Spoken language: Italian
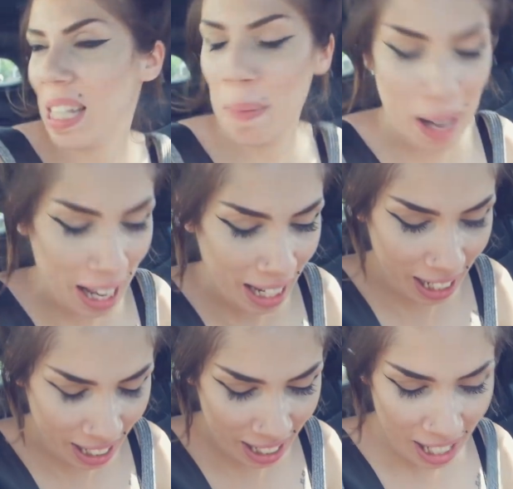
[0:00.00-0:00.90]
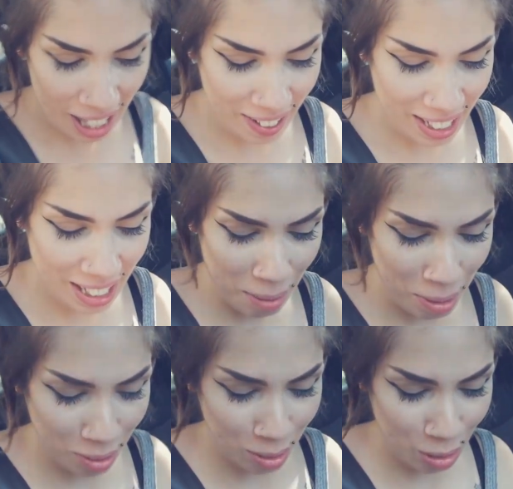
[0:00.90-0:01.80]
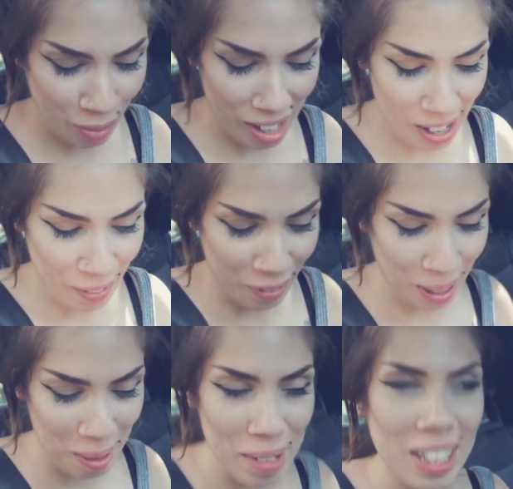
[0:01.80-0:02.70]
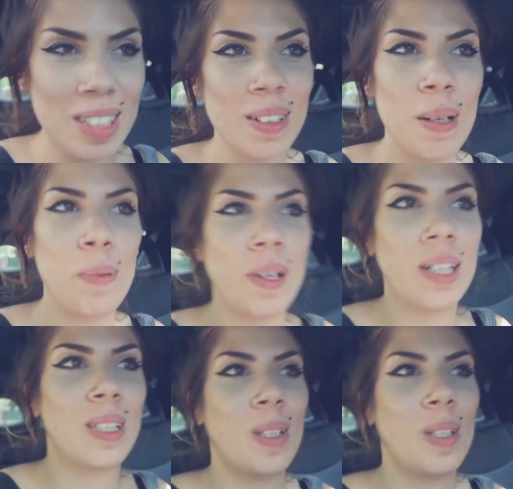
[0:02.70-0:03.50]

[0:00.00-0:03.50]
senza palle e quindi abbiamo dovuto fare il rifornimento nei poche